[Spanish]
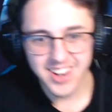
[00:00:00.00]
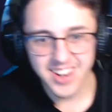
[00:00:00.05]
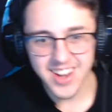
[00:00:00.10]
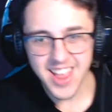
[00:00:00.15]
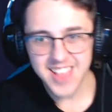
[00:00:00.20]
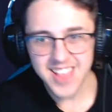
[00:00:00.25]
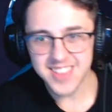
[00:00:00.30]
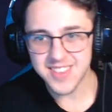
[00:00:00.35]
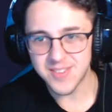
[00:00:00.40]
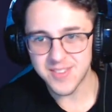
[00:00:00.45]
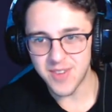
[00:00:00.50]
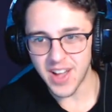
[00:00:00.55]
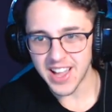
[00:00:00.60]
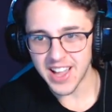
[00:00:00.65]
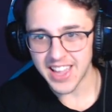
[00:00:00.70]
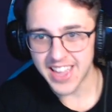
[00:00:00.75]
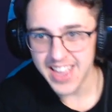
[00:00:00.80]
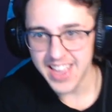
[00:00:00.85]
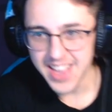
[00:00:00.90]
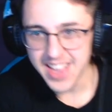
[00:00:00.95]
Let's
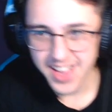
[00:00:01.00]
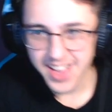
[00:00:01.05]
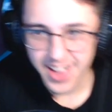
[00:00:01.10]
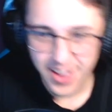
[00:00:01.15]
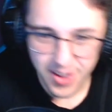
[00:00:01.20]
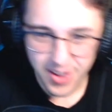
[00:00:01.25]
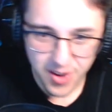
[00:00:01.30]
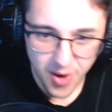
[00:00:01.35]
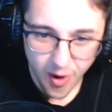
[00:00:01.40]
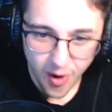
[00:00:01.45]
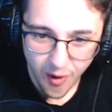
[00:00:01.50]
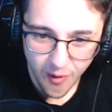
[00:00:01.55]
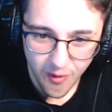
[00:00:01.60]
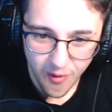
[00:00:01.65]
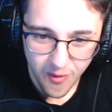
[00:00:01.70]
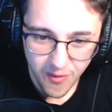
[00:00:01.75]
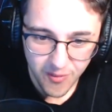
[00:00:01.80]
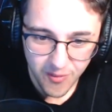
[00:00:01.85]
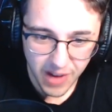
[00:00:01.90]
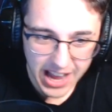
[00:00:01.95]
fucking
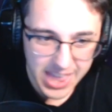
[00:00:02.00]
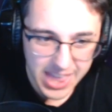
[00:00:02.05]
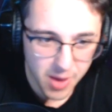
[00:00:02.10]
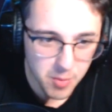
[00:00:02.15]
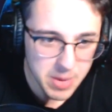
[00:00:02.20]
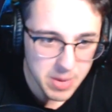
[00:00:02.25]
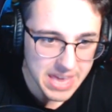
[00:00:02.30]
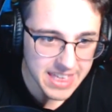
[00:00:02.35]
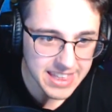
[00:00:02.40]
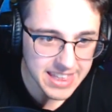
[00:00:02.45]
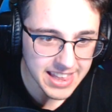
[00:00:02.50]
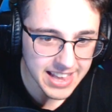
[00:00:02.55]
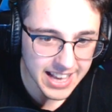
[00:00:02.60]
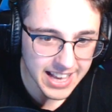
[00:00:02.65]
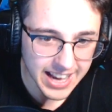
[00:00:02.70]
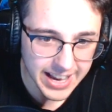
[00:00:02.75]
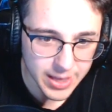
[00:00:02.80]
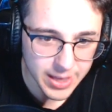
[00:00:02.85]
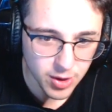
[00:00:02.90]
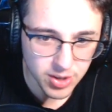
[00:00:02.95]
go. Vaya humilladita te
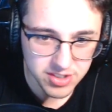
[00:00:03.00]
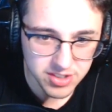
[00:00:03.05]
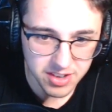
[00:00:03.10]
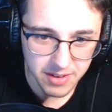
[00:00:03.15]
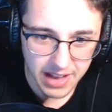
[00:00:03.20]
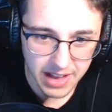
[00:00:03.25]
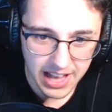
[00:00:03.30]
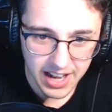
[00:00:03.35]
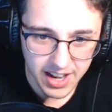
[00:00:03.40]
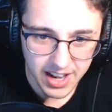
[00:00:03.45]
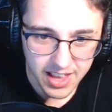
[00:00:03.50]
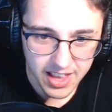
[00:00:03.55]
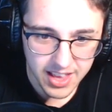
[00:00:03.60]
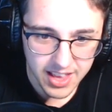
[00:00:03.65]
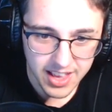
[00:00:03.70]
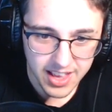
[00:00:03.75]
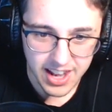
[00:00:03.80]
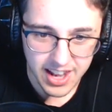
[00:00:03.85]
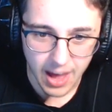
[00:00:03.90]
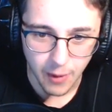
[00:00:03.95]
ha caído, chaval.
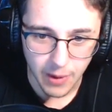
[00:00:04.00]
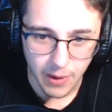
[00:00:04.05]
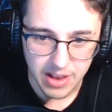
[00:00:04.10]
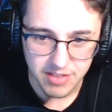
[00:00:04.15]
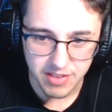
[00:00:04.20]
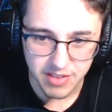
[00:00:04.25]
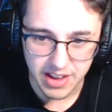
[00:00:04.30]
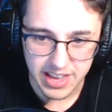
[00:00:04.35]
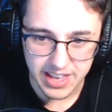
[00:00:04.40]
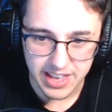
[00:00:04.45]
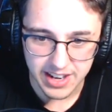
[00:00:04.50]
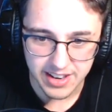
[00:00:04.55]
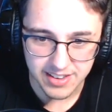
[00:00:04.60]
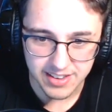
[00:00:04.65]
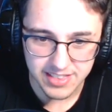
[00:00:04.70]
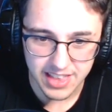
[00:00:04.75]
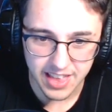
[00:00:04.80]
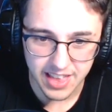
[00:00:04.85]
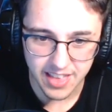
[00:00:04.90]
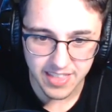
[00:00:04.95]
La Wildfire
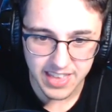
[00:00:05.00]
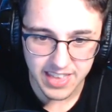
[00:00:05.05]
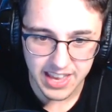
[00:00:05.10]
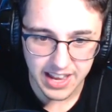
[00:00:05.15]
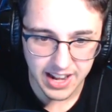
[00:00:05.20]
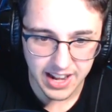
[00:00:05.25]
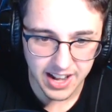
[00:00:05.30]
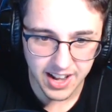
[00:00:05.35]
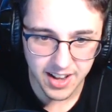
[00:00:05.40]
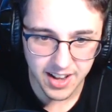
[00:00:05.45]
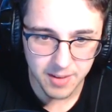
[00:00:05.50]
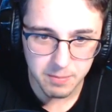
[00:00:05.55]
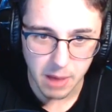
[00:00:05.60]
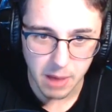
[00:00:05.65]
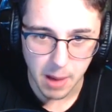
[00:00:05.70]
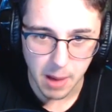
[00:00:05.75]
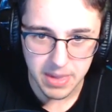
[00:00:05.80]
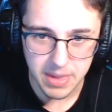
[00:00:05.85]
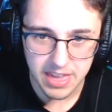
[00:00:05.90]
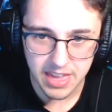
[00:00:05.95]
esta de él,
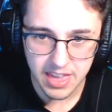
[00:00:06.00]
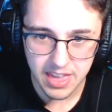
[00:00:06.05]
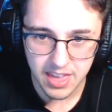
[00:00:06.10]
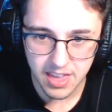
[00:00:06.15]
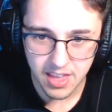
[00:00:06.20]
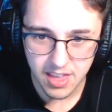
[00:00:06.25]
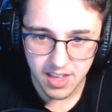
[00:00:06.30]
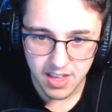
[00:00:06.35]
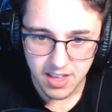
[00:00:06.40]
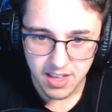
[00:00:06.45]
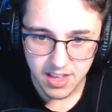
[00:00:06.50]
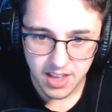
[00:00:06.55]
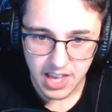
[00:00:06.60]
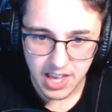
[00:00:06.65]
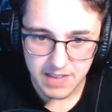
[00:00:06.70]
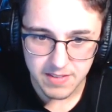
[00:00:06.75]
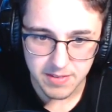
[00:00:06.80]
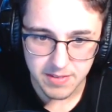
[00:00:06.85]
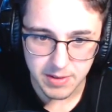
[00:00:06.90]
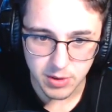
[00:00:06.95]
para mí.
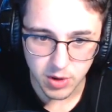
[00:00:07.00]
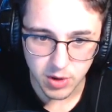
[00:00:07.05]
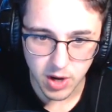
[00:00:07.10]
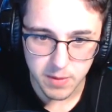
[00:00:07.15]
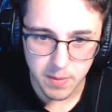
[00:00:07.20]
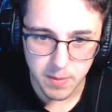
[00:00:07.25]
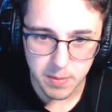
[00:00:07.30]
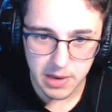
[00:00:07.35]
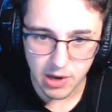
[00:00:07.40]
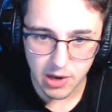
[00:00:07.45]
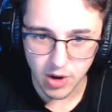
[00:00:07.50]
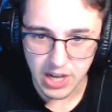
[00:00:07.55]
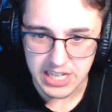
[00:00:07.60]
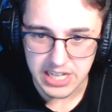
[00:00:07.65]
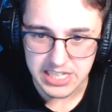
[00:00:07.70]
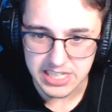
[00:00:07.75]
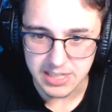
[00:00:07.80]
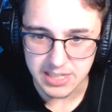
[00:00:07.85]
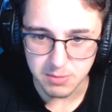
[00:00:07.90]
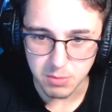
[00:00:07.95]
¿Qué más me ha tocado Pepino?
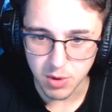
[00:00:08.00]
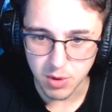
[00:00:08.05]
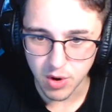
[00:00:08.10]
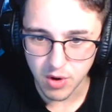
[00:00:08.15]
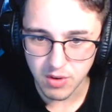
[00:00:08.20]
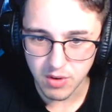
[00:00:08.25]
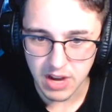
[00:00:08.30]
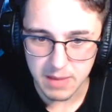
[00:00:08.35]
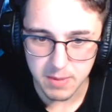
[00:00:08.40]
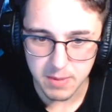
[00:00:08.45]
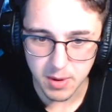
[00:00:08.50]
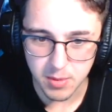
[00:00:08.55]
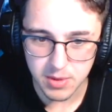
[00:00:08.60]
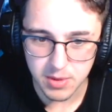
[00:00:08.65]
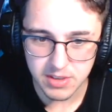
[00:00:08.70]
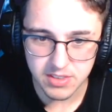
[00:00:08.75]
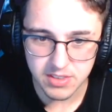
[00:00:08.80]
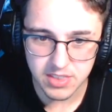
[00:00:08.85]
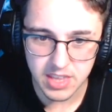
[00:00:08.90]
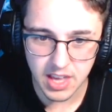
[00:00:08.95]
La Simov, la
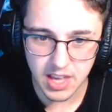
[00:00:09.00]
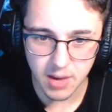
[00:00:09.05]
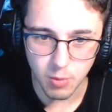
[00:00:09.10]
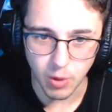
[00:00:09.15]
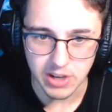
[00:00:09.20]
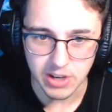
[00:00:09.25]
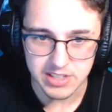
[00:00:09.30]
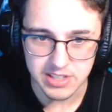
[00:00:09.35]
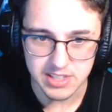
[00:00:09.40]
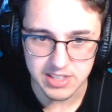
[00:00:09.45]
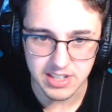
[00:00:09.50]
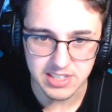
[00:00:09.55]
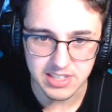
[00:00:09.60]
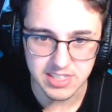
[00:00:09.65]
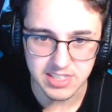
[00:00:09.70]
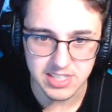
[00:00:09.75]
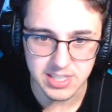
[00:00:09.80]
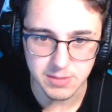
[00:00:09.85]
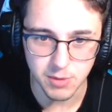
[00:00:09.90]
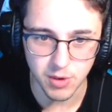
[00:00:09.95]
Hiperbestia.
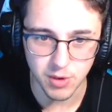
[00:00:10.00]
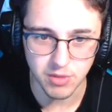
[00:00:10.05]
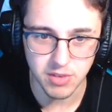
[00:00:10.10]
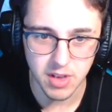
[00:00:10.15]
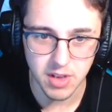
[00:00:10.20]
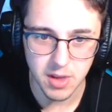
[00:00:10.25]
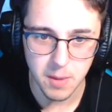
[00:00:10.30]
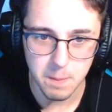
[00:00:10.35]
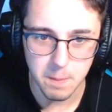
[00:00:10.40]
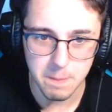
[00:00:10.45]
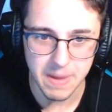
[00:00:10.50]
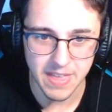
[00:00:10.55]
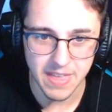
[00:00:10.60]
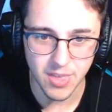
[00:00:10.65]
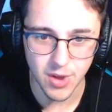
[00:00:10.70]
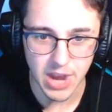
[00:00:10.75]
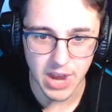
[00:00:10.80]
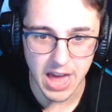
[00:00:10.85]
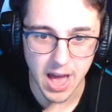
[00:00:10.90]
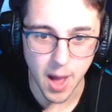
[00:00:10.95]
esta Simov me ha
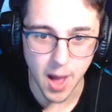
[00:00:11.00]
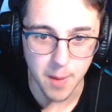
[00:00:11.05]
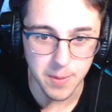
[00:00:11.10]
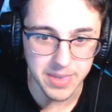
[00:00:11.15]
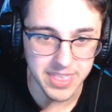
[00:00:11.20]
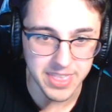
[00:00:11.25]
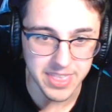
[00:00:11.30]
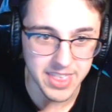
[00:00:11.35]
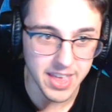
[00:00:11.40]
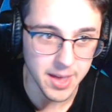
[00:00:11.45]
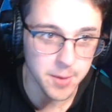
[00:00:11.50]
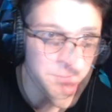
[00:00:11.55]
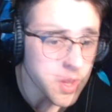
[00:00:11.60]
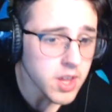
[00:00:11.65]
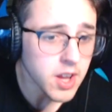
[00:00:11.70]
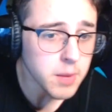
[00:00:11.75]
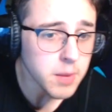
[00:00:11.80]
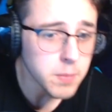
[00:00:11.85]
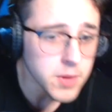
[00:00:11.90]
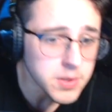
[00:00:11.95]
dado la vida.
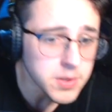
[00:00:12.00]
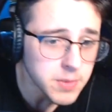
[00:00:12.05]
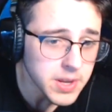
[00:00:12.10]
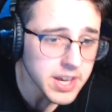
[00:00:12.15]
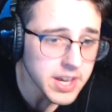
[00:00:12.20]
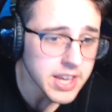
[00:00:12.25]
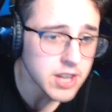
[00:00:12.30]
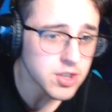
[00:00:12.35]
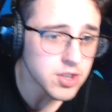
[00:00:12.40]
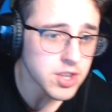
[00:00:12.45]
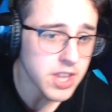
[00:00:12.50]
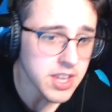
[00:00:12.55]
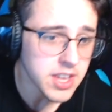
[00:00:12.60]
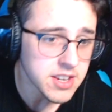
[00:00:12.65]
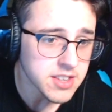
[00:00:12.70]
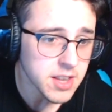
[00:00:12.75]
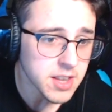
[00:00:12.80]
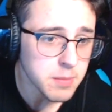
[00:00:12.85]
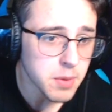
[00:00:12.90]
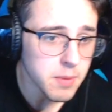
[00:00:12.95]
Podéis ver aquí los
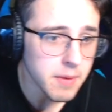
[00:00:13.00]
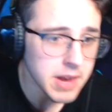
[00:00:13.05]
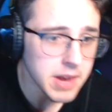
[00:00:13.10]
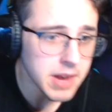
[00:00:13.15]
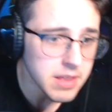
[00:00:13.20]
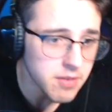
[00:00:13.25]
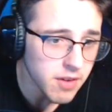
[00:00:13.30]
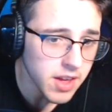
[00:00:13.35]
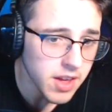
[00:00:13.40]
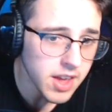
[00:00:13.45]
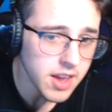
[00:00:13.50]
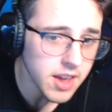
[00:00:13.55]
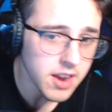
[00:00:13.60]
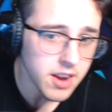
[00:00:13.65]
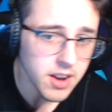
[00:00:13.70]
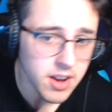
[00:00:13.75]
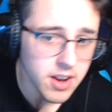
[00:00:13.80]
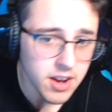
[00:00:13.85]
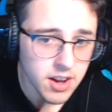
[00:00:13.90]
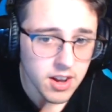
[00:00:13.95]
detalles del
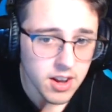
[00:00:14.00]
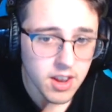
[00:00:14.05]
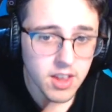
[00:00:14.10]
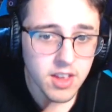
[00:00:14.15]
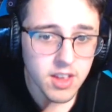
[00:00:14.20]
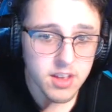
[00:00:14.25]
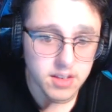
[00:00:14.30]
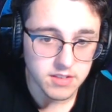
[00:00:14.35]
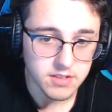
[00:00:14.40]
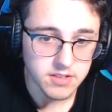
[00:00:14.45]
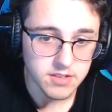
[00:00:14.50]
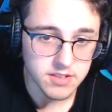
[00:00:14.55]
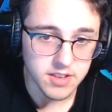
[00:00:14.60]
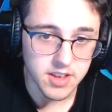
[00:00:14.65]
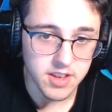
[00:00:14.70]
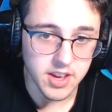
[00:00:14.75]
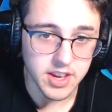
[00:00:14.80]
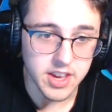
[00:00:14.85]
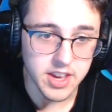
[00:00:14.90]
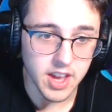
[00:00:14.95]
Provalifer Si
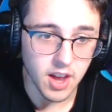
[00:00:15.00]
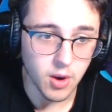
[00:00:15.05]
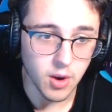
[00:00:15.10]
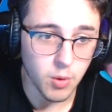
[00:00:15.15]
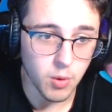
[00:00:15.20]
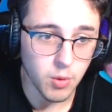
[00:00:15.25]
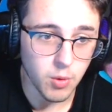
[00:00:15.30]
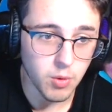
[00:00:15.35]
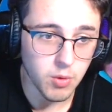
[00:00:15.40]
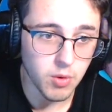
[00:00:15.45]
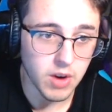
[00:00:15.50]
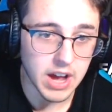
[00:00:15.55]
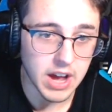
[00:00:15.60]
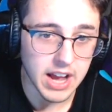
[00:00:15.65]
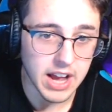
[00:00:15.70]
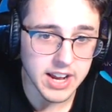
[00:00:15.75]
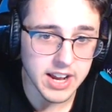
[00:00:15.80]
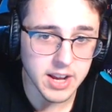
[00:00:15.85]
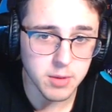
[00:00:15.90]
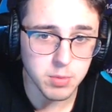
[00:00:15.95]
hay aquí algún
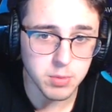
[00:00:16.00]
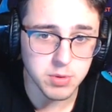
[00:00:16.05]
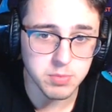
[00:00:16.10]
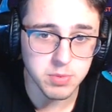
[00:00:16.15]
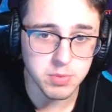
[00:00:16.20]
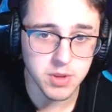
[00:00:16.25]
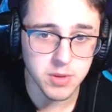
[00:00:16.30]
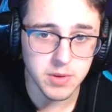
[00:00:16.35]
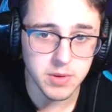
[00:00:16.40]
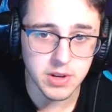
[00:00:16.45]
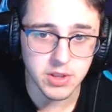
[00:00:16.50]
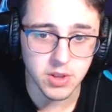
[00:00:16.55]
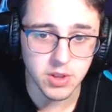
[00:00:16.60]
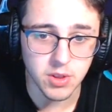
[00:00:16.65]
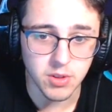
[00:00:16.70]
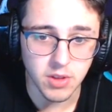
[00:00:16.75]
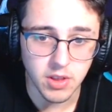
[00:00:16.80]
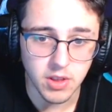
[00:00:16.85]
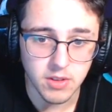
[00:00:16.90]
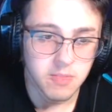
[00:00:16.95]
hacker, pues puede ver
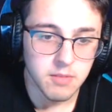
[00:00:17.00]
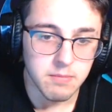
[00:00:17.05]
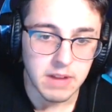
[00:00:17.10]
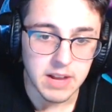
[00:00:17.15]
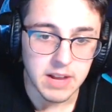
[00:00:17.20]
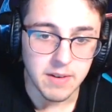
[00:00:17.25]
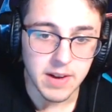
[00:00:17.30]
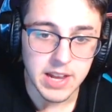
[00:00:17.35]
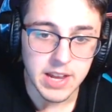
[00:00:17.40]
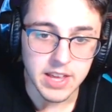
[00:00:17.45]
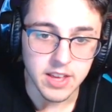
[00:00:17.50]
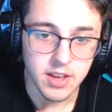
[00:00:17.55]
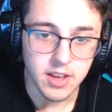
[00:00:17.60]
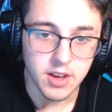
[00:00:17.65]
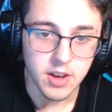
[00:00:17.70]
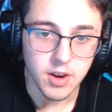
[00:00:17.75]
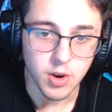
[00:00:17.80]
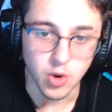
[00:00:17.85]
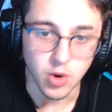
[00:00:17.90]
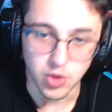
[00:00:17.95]
todo, ¿eh? Vale, vale.
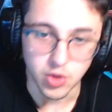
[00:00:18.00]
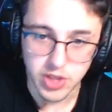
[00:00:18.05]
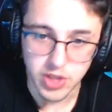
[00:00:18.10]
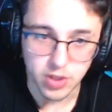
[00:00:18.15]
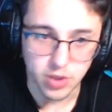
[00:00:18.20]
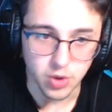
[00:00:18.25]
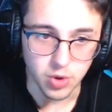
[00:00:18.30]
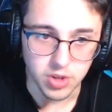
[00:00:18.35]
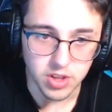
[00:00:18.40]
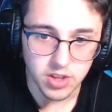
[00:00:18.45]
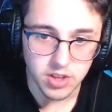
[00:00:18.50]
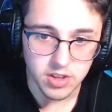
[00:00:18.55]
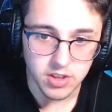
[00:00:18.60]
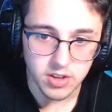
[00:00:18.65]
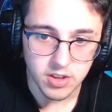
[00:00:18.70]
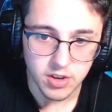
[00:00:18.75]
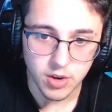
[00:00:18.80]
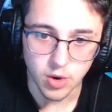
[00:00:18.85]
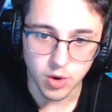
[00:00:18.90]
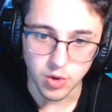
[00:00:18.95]
Contento,
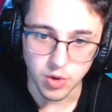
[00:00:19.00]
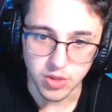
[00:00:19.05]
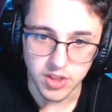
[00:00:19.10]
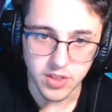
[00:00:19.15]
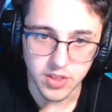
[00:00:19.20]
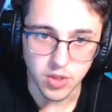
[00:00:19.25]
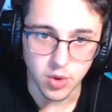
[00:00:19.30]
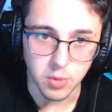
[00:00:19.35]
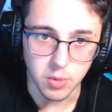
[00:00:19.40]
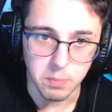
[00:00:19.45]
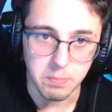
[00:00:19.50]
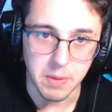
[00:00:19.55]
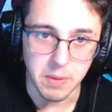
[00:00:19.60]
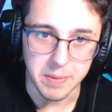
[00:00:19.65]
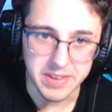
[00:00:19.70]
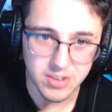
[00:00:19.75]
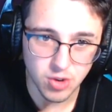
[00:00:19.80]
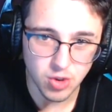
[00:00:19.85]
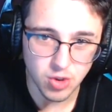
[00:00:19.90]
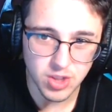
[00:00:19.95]
¿eh? Contento. ¿Me
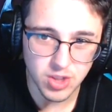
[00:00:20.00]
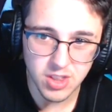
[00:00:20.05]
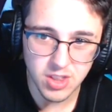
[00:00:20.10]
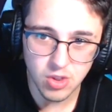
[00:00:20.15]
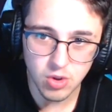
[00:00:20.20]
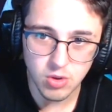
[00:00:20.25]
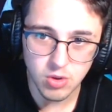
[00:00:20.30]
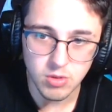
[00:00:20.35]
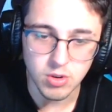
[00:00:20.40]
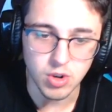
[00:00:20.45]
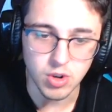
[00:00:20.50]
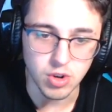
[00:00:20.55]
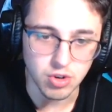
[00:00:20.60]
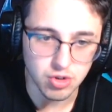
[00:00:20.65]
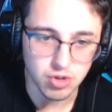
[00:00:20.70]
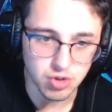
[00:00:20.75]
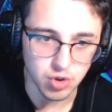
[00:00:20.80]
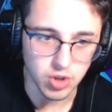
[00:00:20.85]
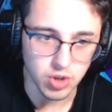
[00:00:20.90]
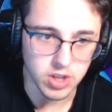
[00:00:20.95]
veis contento? Lo
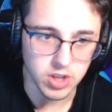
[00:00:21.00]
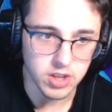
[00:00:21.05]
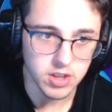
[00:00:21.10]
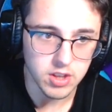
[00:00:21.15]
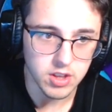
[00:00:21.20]
estoy.